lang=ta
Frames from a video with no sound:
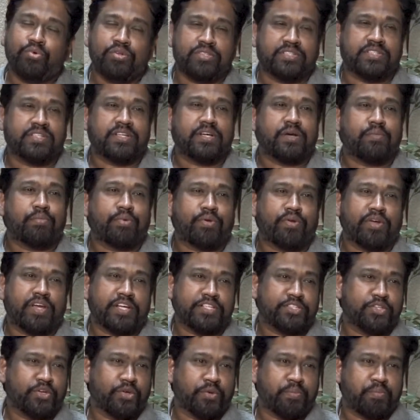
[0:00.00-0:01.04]
முடித்ததுக்கப்புறம்
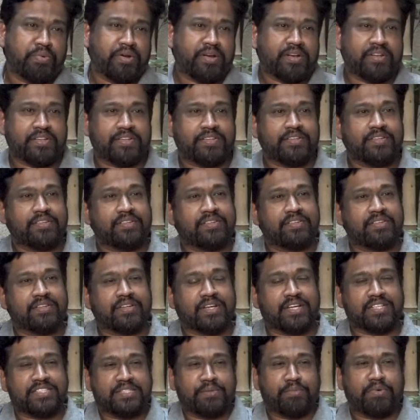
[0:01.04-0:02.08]
எக்ஸிக்யூட் பண்ணுறது
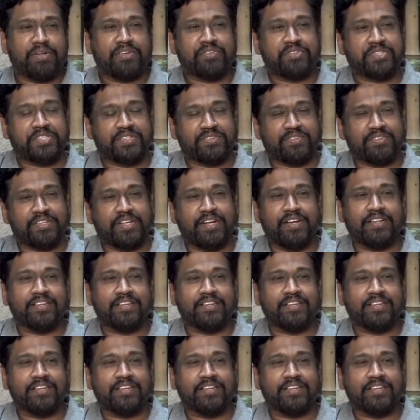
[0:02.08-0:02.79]
கஷ்டமான விஷயம் வந்து